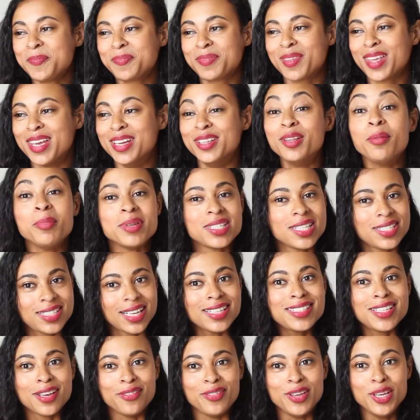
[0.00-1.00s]
Mais non, mais c'est ça
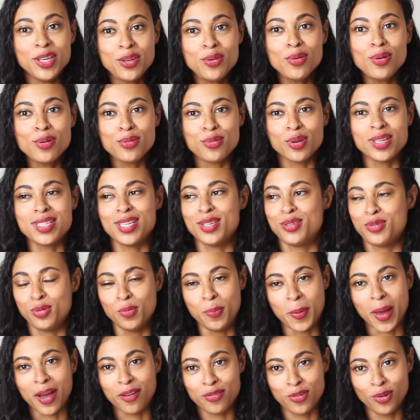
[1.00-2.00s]
que ça véhicule, tu vois, c'est
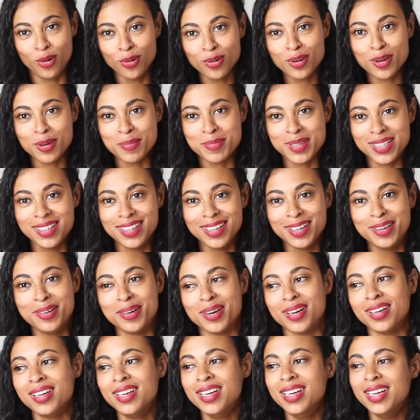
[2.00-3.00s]
super violent comme idée,
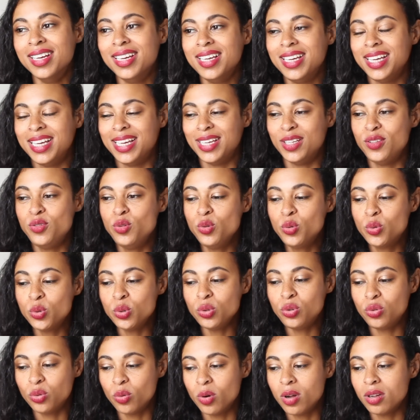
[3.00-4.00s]
quoi. Et du coup,
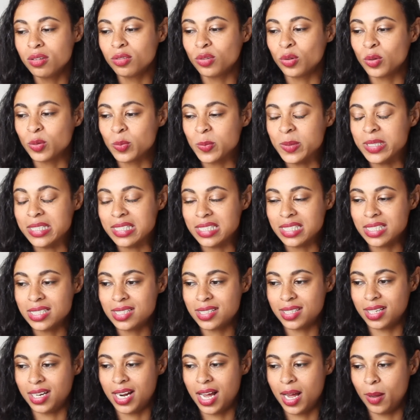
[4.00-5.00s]
toi, en tant que métisse,
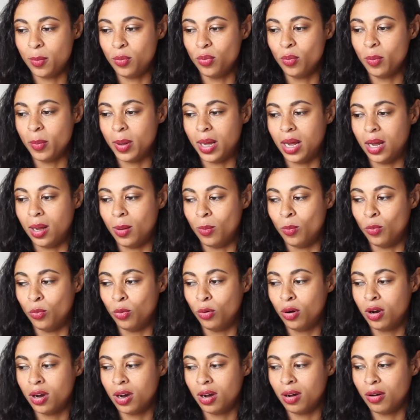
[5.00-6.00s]
t'es là, bon, bah,
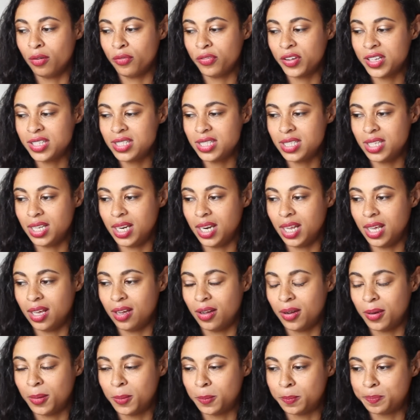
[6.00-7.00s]
mon corps, en fait, il est.
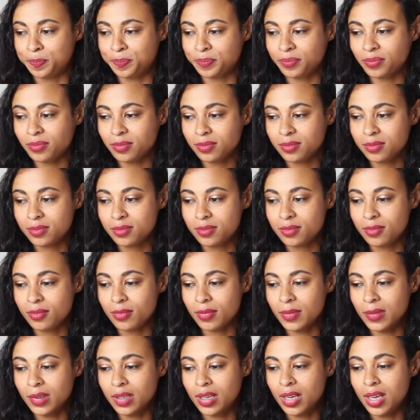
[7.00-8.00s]
Euh,
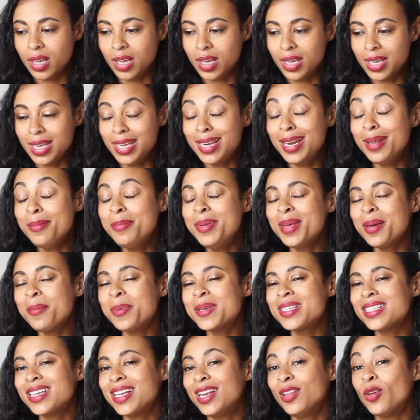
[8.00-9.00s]
il est bien
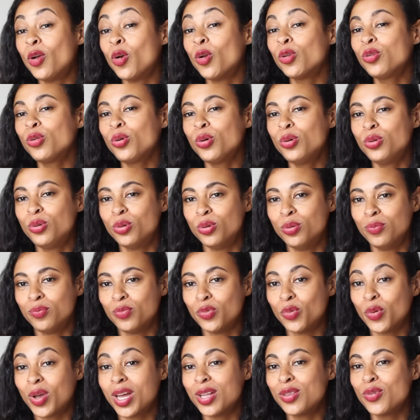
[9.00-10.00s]
parce qu'il est dans l'entre-deux.
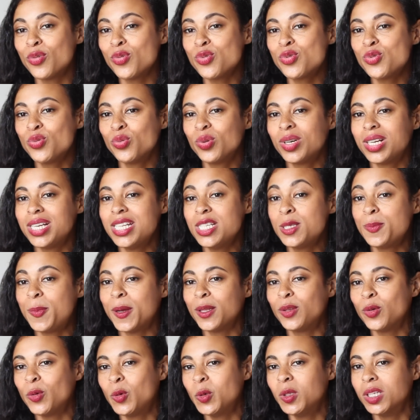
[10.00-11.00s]
Donc attention, glisse pas
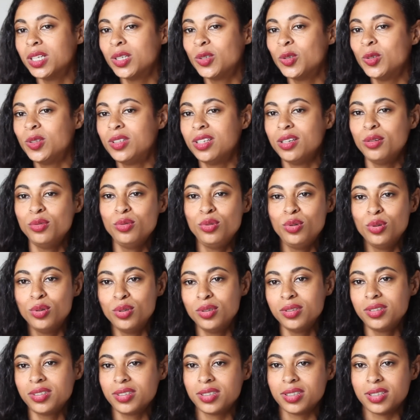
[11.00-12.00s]
trop d'un côté ou de
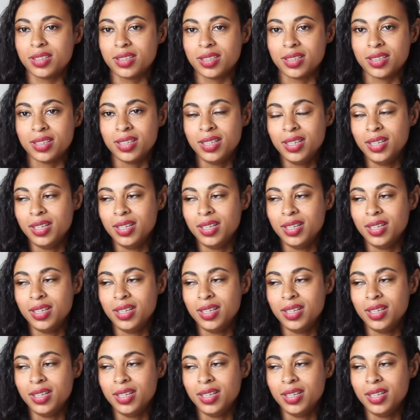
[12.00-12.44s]
l'autre, euh,